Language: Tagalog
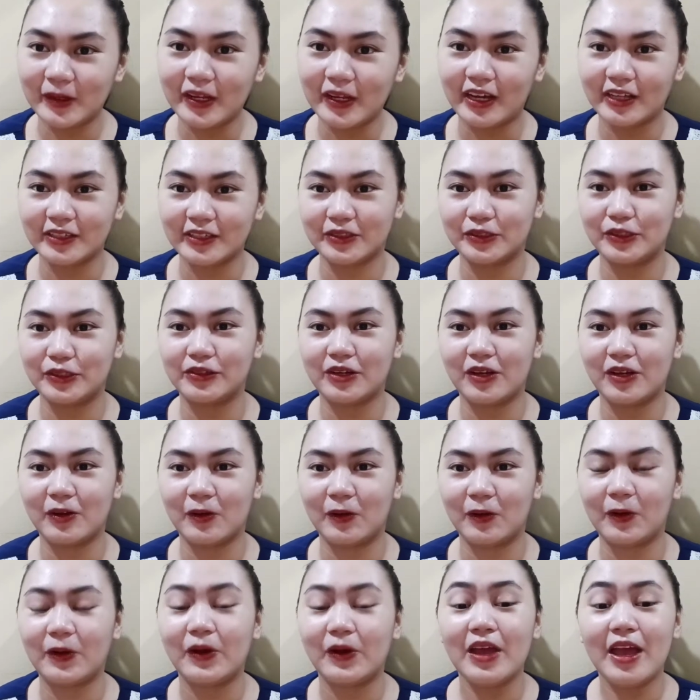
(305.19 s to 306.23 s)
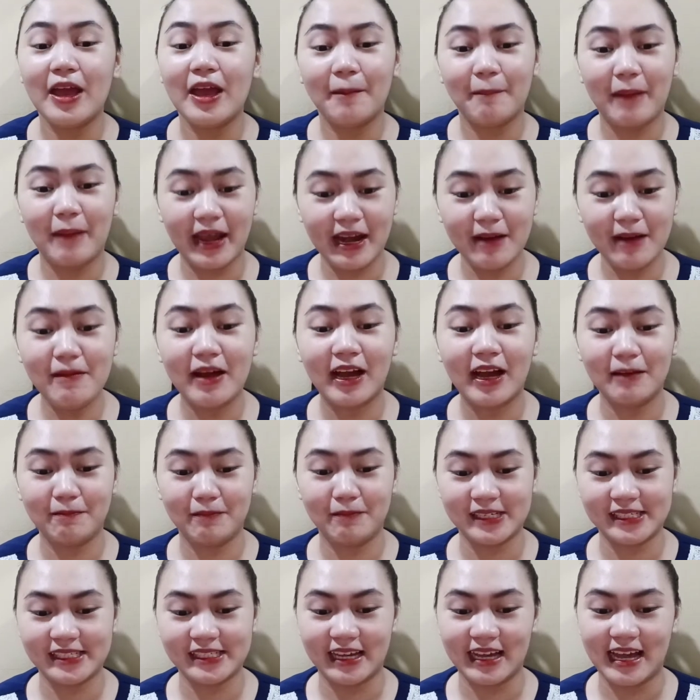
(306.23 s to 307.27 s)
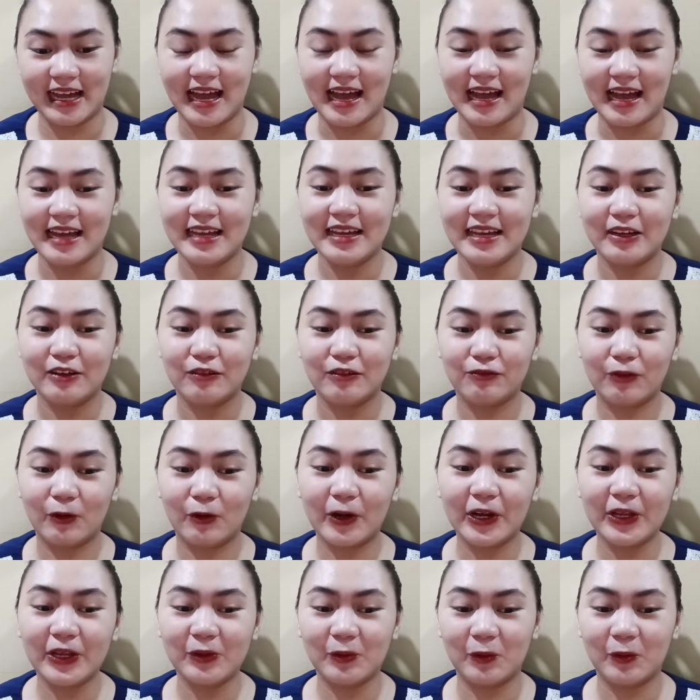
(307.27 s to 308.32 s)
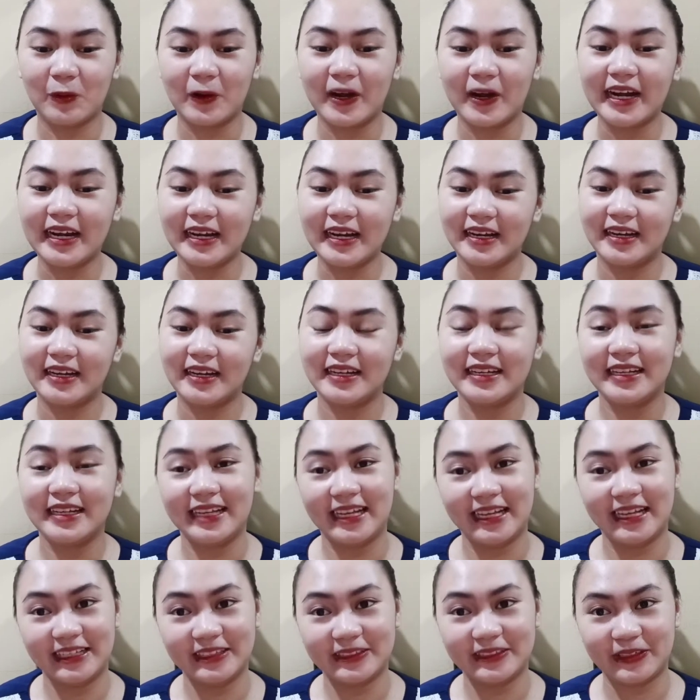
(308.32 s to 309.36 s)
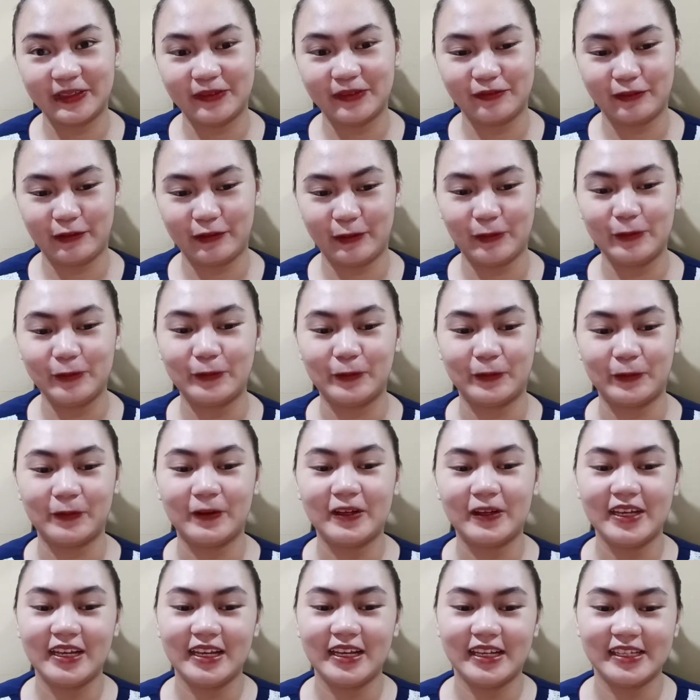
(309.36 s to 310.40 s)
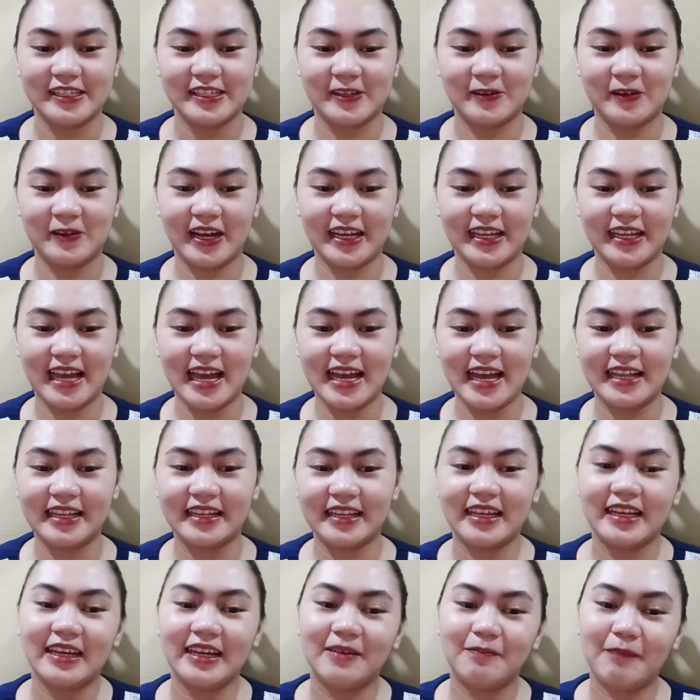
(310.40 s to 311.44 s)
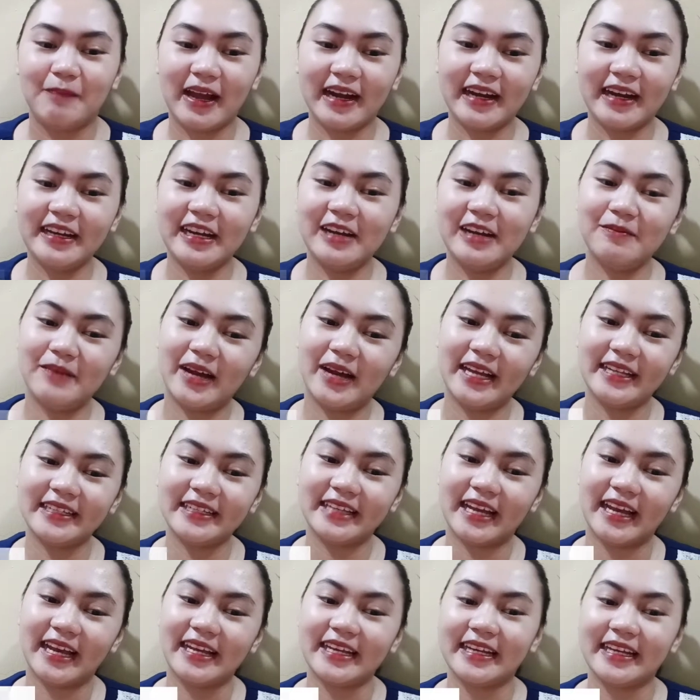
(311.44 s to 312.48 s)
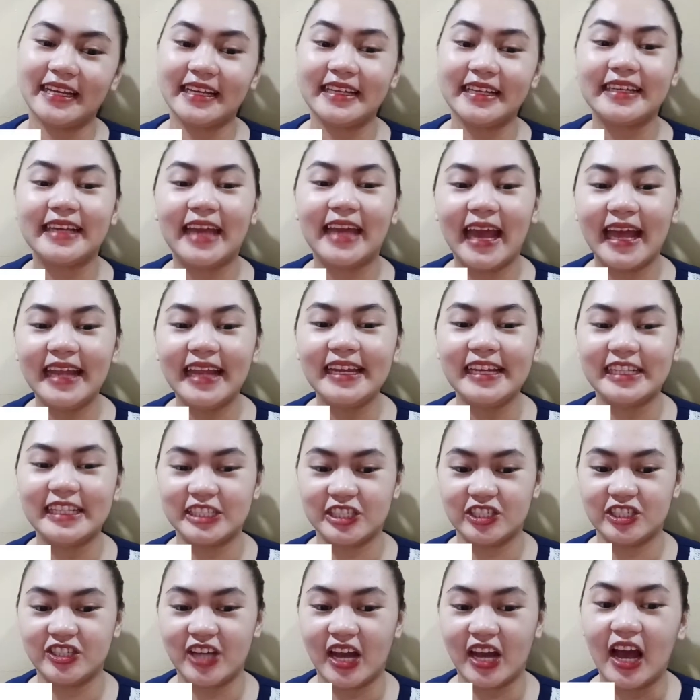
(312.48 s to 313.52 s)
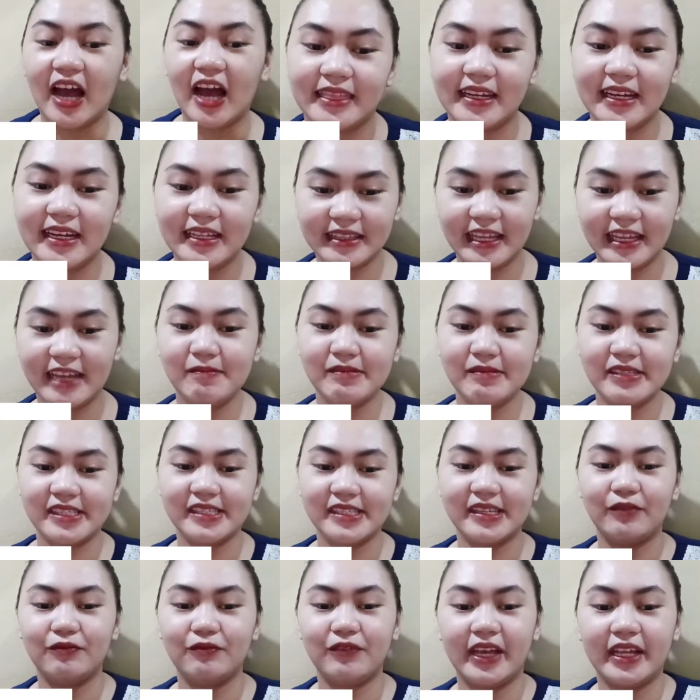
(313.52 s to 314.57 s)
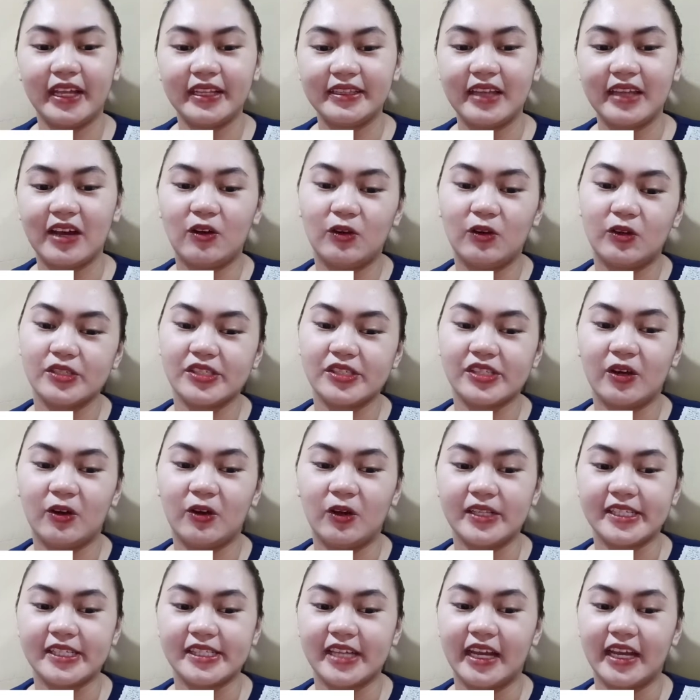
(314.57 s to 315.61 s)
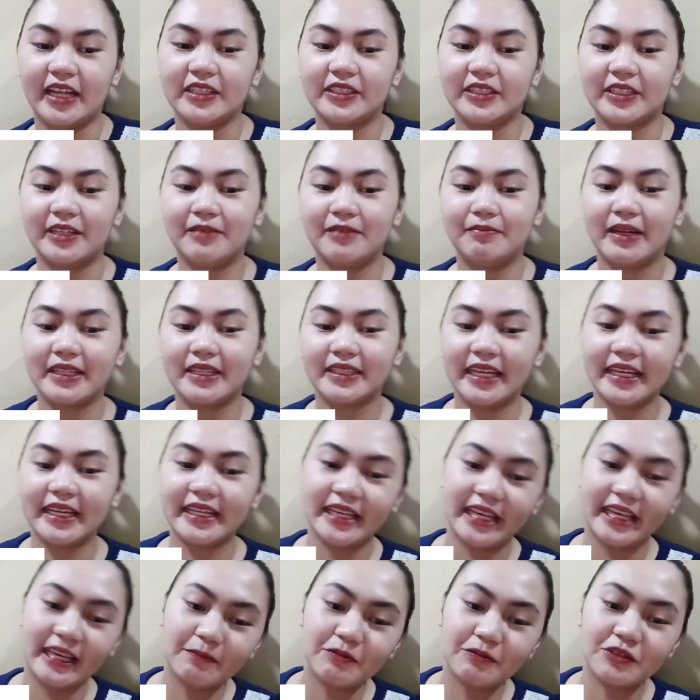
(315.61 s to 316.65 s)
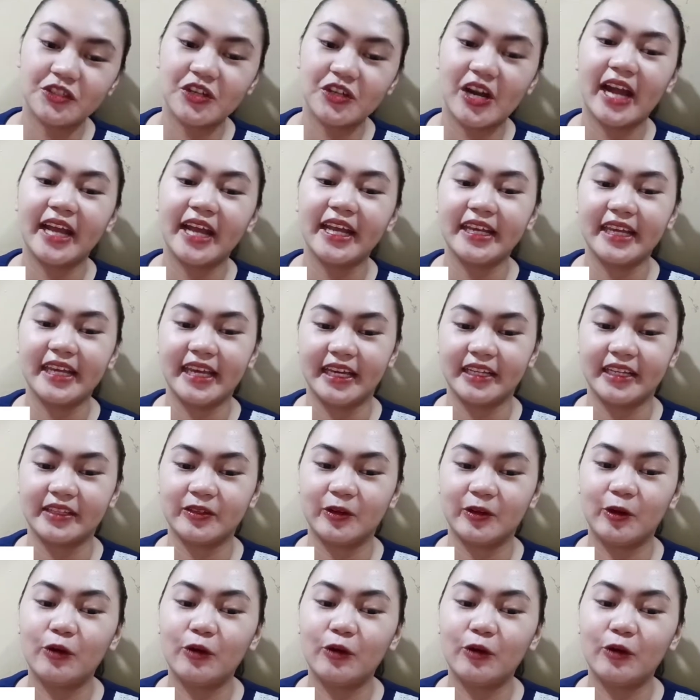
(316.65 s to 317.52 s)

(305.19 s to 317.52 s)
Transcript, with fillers: Nakatulong ako para makapasa ka for your interview. So, ayan. Para naman kay Kenneth John, three times na failed ako sa call center but I keep trying it.